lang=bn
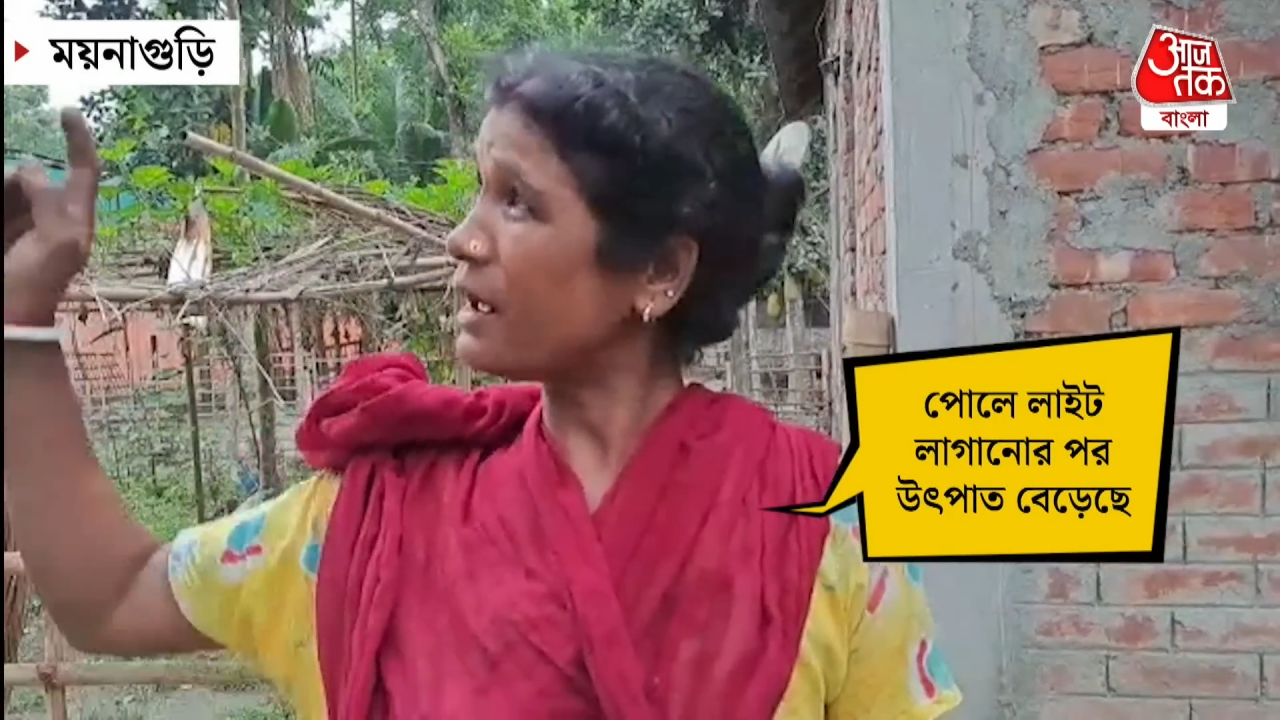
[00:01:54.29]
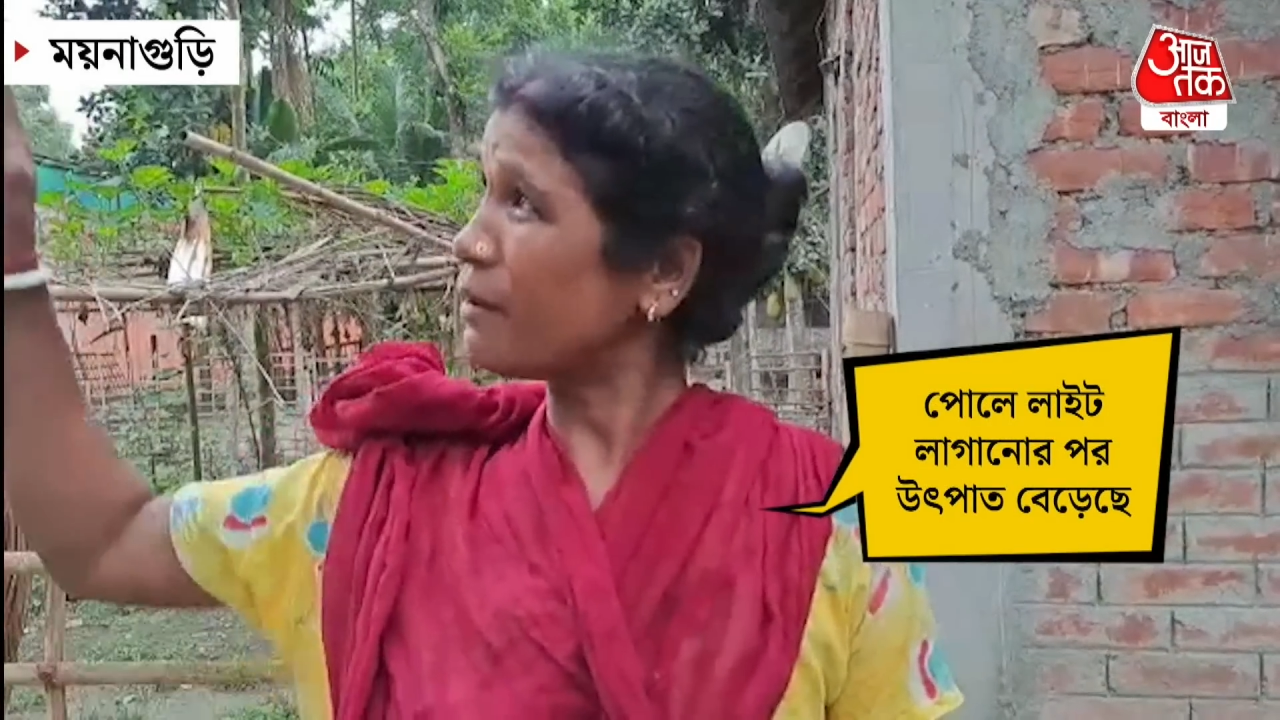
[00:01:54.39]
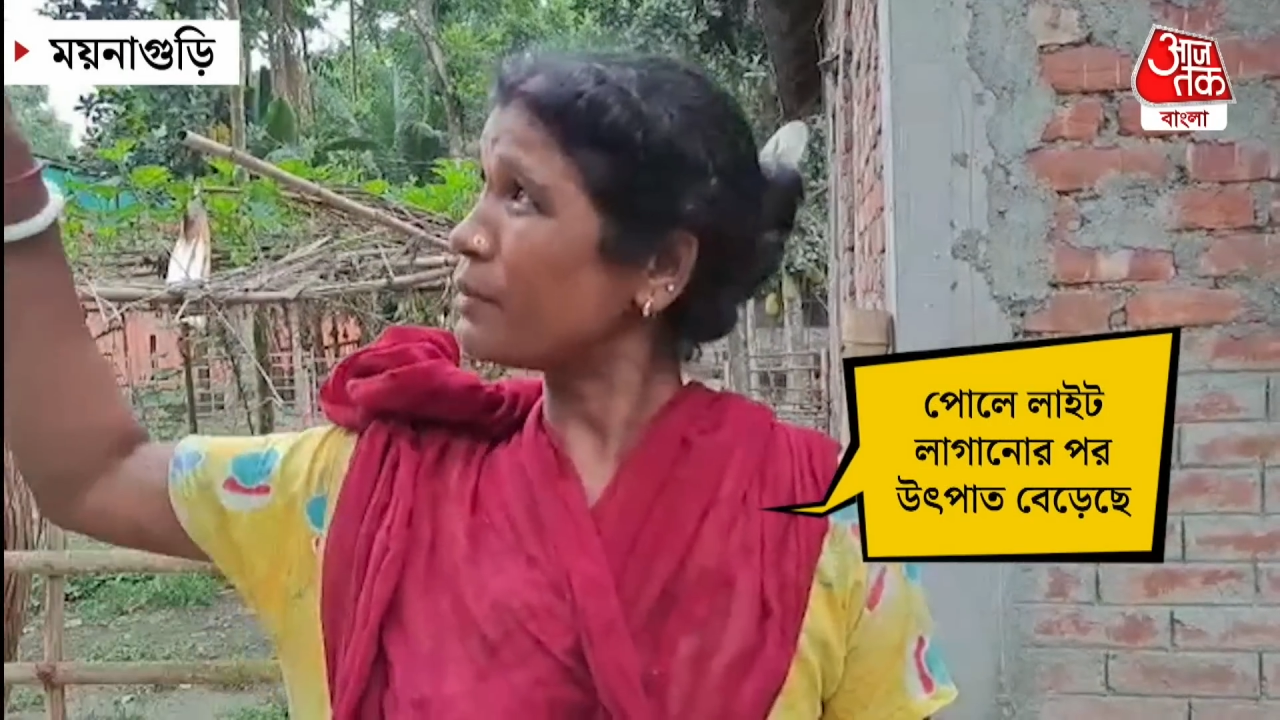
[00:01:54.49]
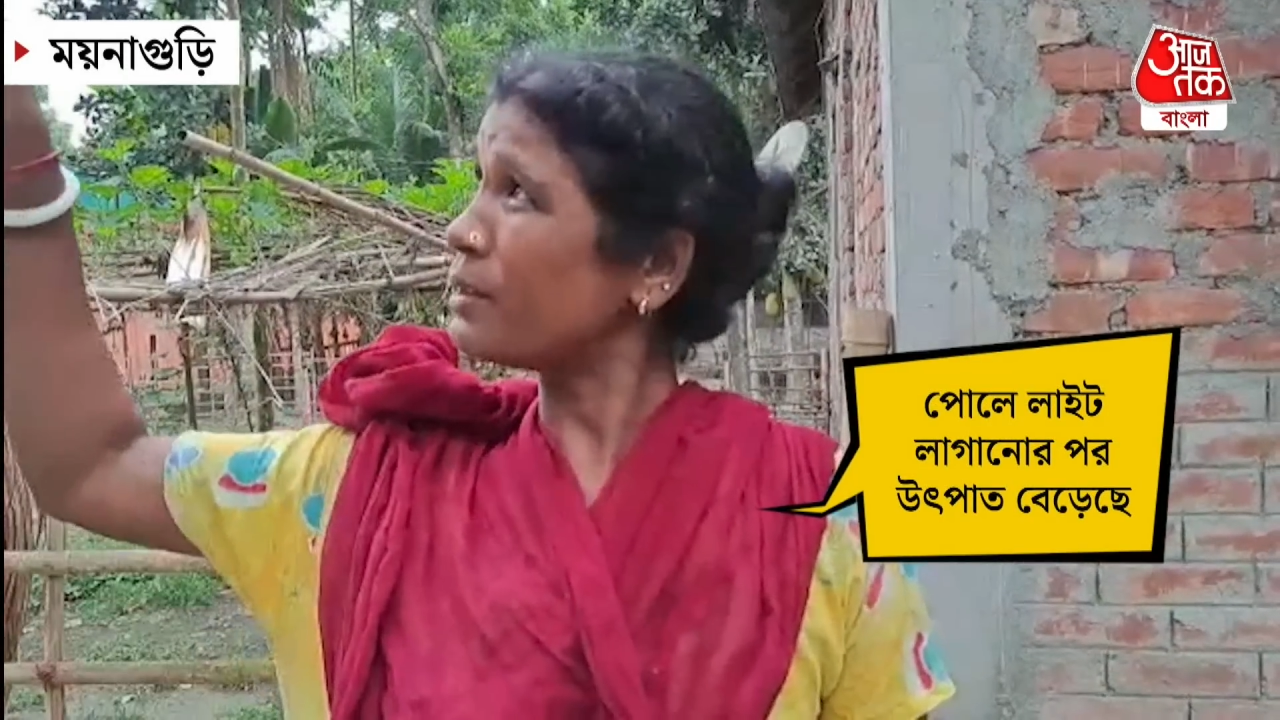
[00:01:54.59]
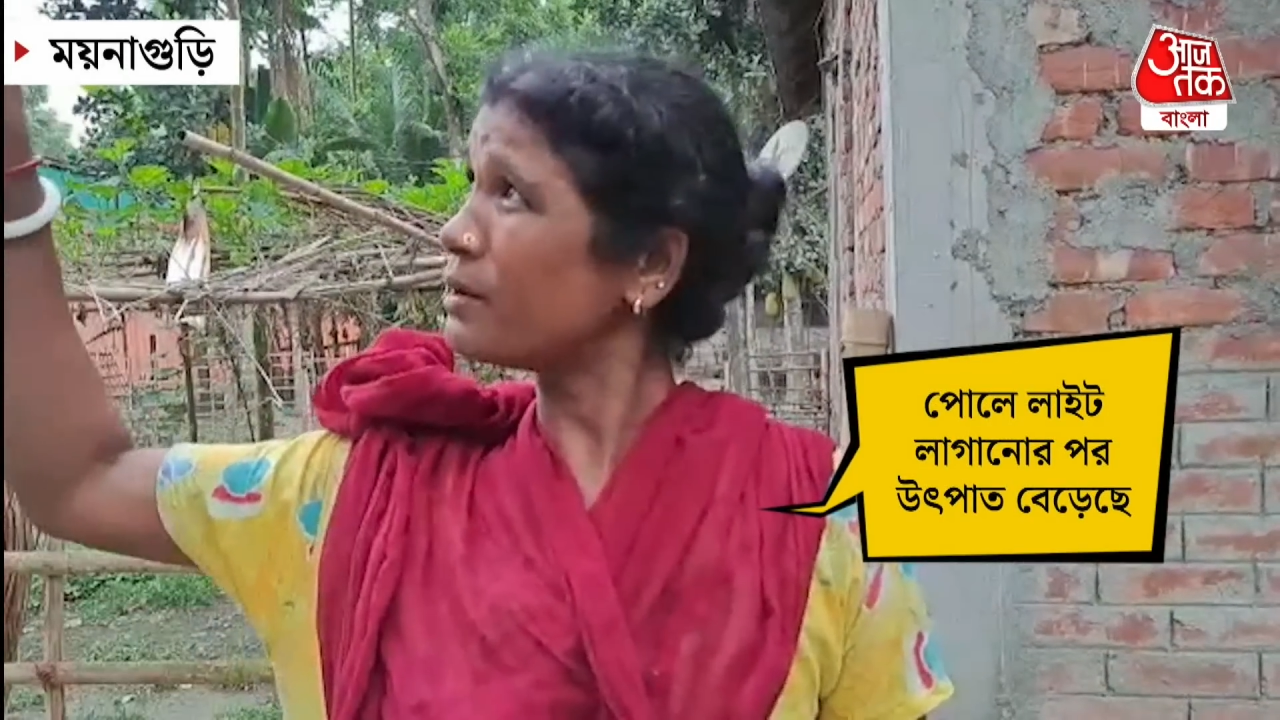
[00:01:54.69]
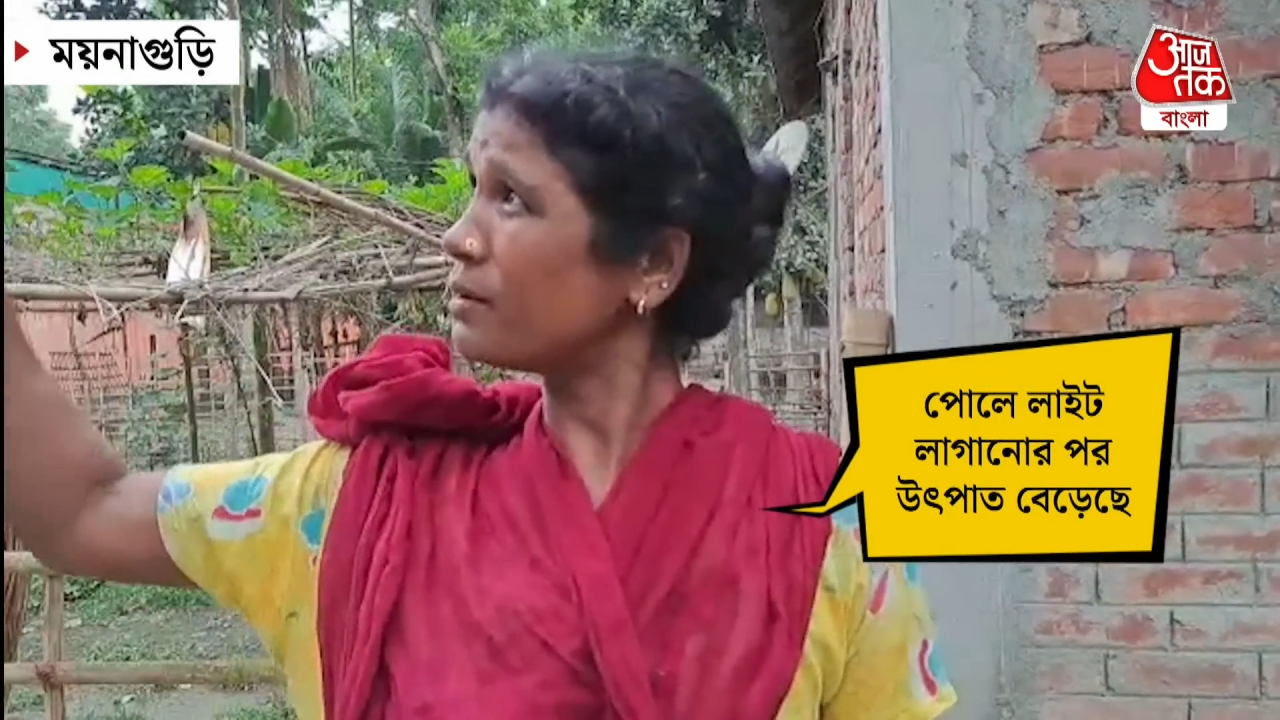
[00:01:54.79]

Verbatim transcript: আমাদের